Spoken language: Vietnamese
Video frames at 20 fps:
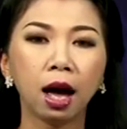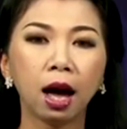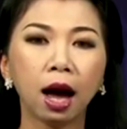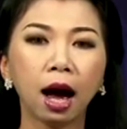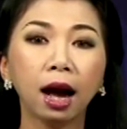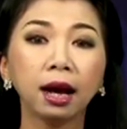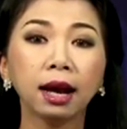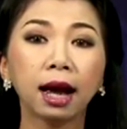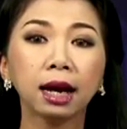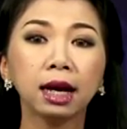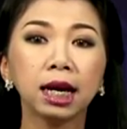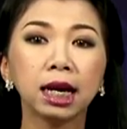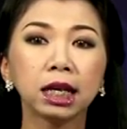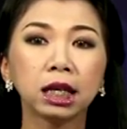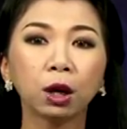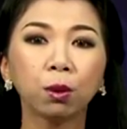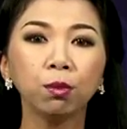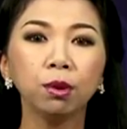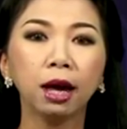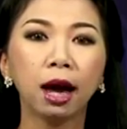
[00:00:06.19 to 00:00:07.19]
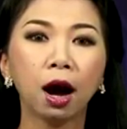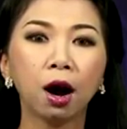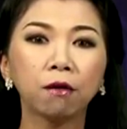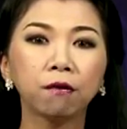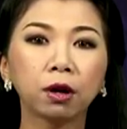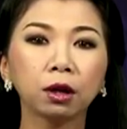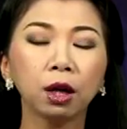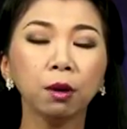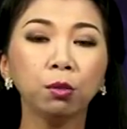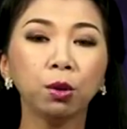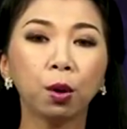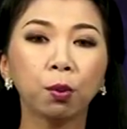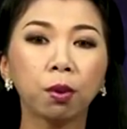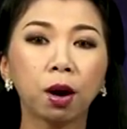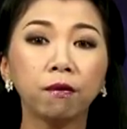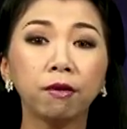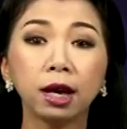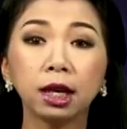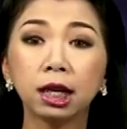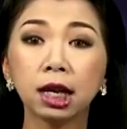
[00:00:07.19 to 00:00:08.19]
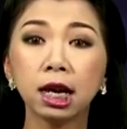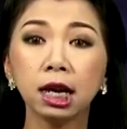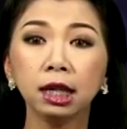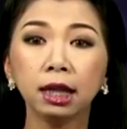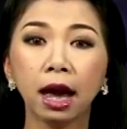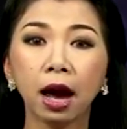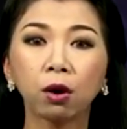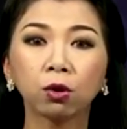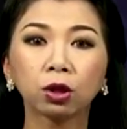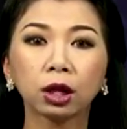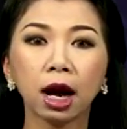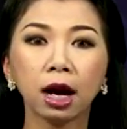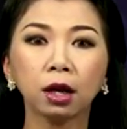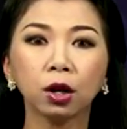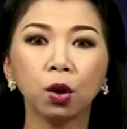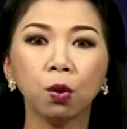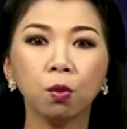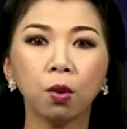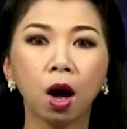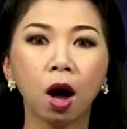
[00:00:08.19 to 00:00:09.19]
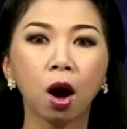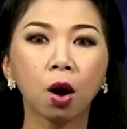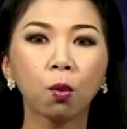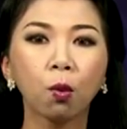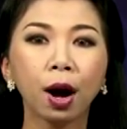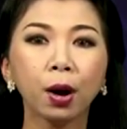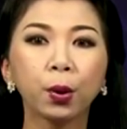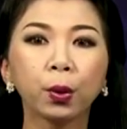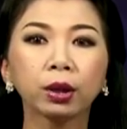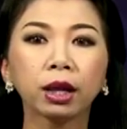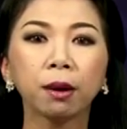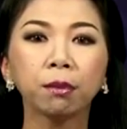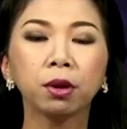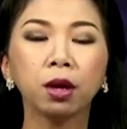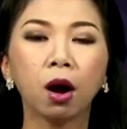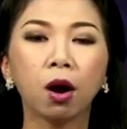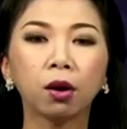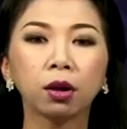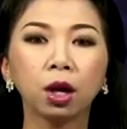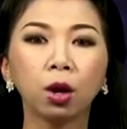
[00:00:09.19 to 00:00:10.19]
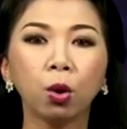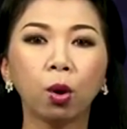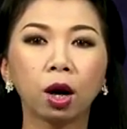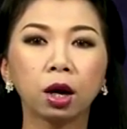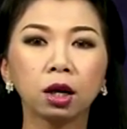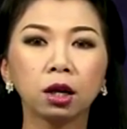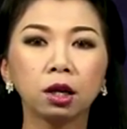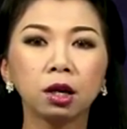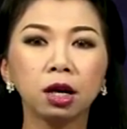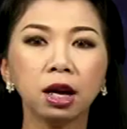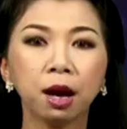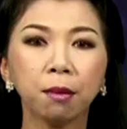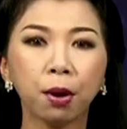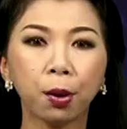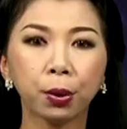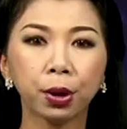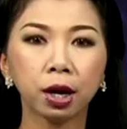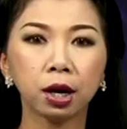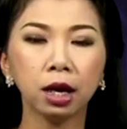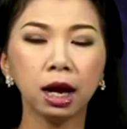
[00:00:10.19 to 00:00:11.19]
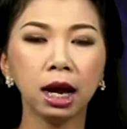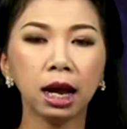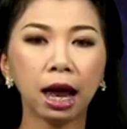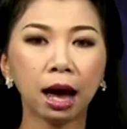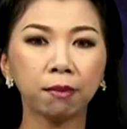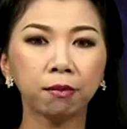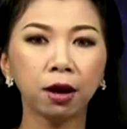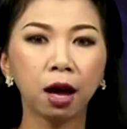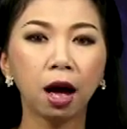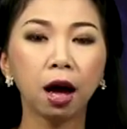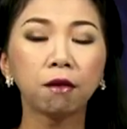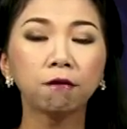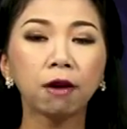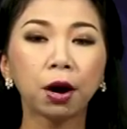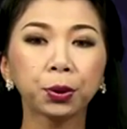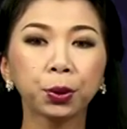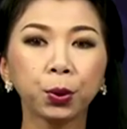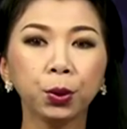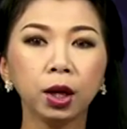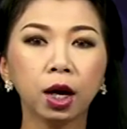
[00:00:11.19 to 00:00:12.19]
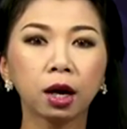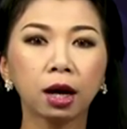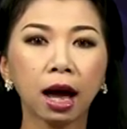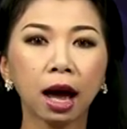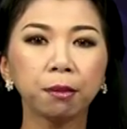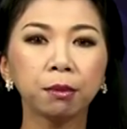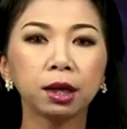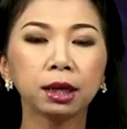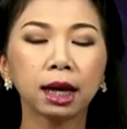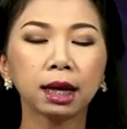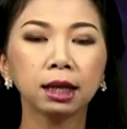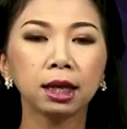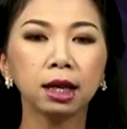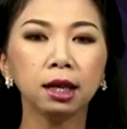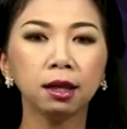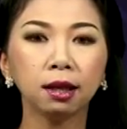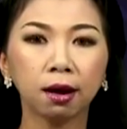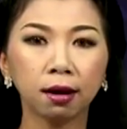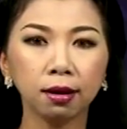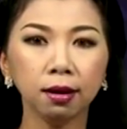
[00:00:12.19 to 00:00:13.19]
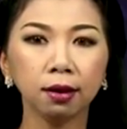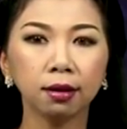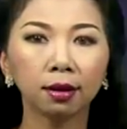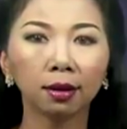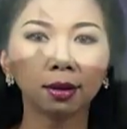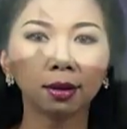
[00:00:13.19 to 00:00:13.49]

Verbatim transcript: Hai đảng kình chống nhau vẫn tiếp tục ở vị trí theo sát nút qua cuộc thăm dò dư luận trước ngày bầu cử Hy Lạp vào Chủ nhật 20 tháng 9 tới.